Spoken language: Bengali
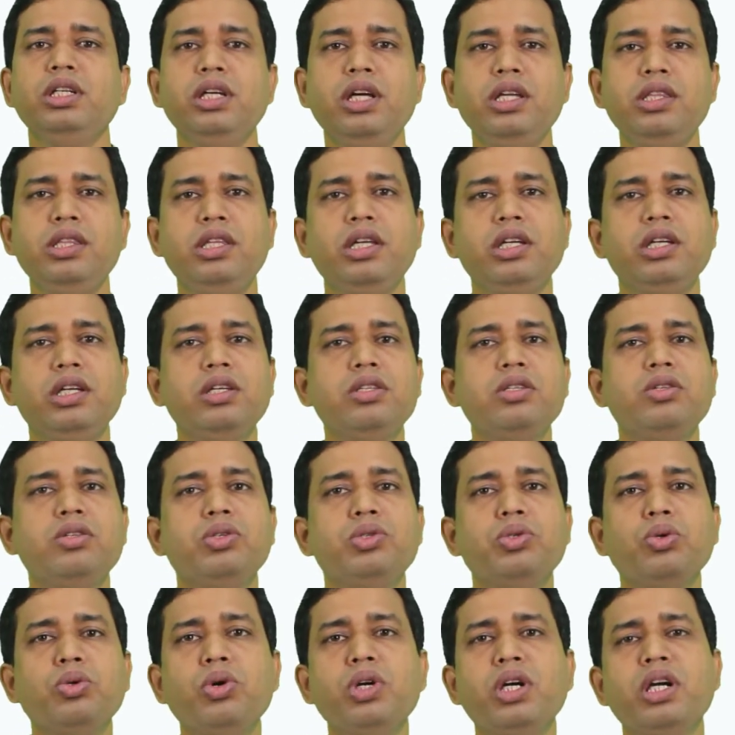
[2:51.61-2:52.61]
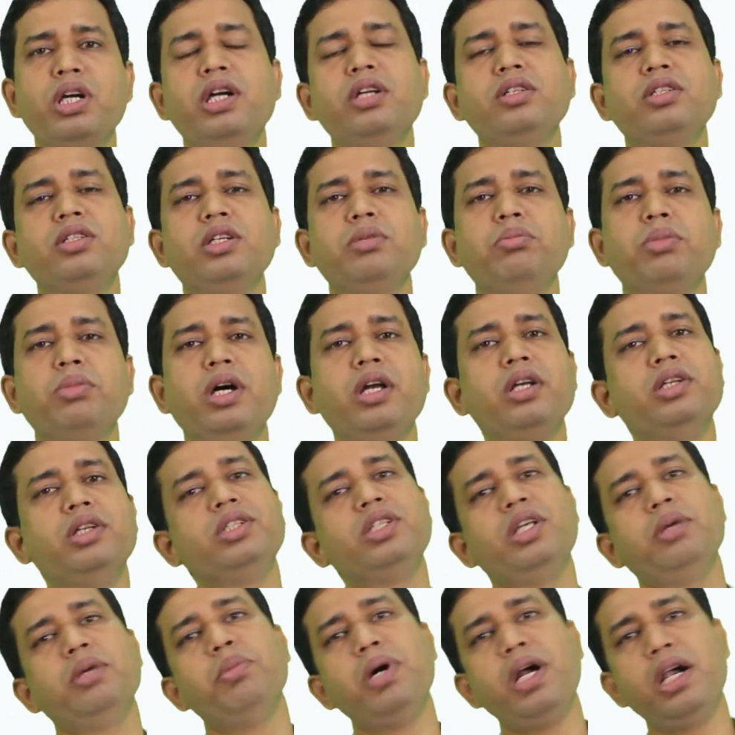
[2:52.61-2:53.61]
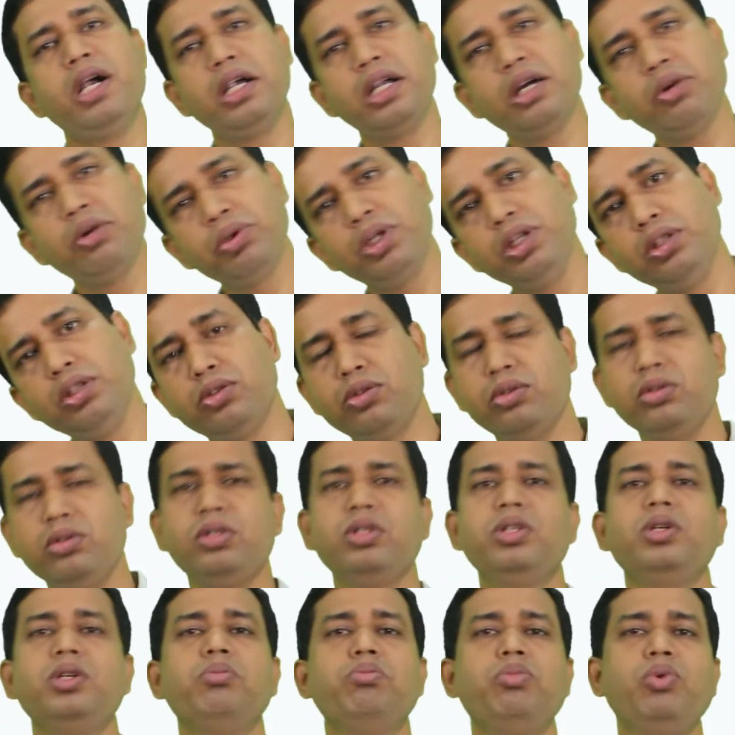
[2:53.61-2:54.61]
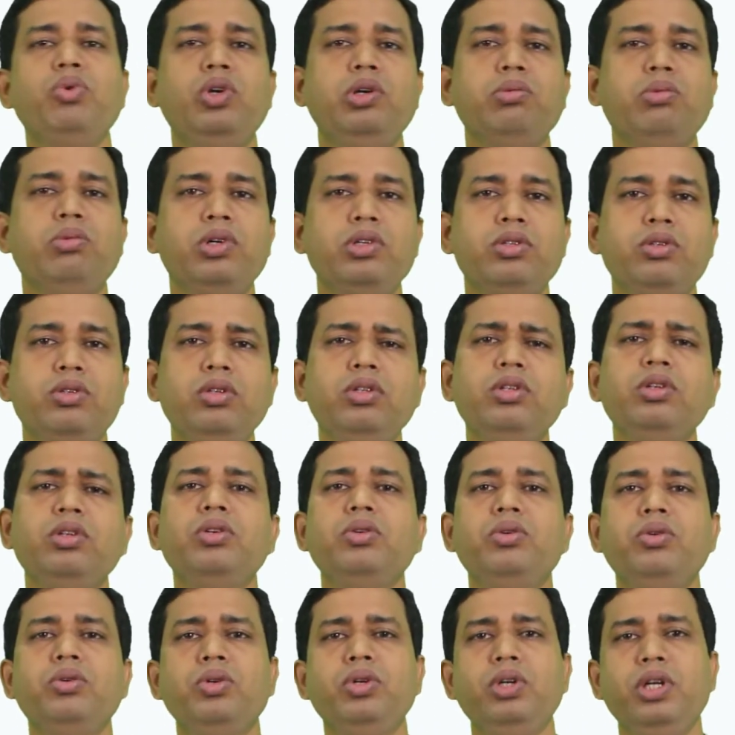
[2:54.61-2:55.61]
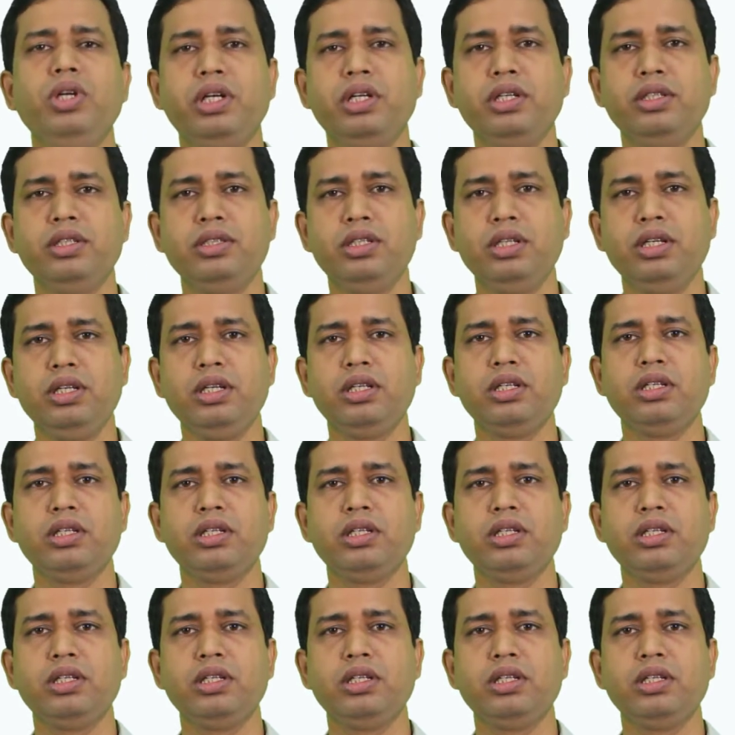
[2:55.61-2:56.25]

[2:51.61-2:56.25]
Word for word: এতে কিন্তু সংখ্যার যে মান সে মানটাও কিন্তু পরিবর্তন হয়ে গেছে